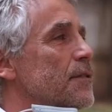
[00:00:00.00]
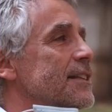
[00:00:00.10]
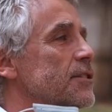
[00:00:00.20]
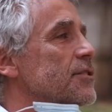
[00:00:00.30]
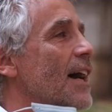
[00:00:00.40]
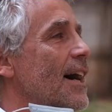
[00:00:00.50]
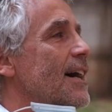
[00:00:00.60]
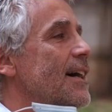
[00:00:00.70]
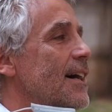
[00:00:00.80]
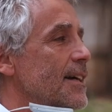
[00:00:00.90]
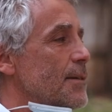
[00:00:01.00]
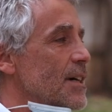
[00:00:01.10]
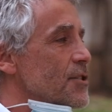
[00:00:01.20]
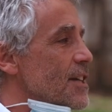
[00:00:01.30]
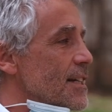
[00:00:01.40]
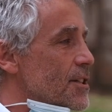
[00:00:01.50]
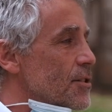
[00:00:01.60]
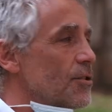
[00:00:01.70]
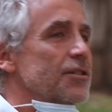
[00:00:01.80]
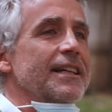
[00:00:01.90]
fatto da
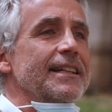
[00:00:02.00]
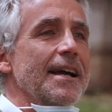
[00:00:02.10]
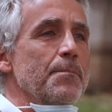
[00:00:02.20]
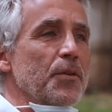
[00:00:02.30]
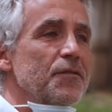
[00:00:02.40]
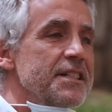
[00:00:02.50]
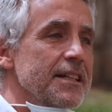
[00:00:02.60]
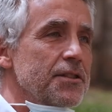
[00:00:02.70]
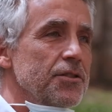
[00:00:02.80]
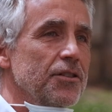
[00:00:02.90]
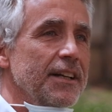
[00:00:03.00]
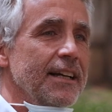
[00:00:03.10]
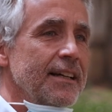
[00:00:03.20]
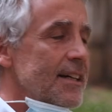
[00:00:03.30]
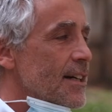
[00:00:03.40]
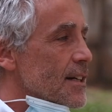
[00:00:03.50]
immaginazione, da improvvisazione,